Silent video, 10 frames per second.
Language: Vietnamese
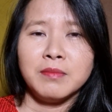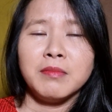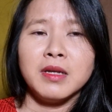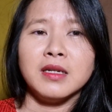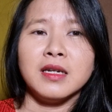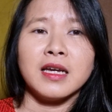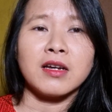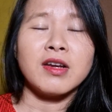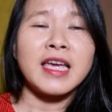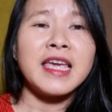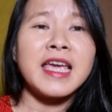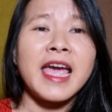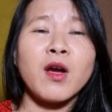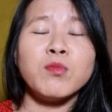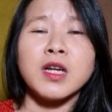mình là coi cây
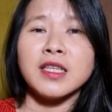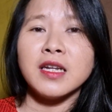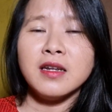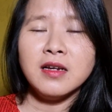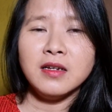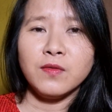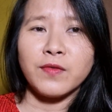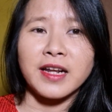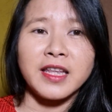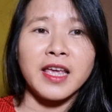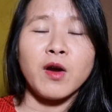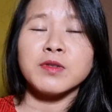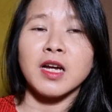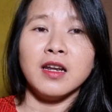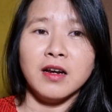ngay không sợ chết đứng vàng thiệt không
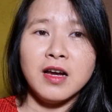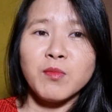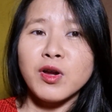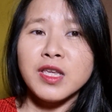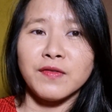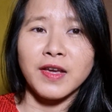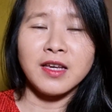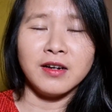sợ lửa không có gì phải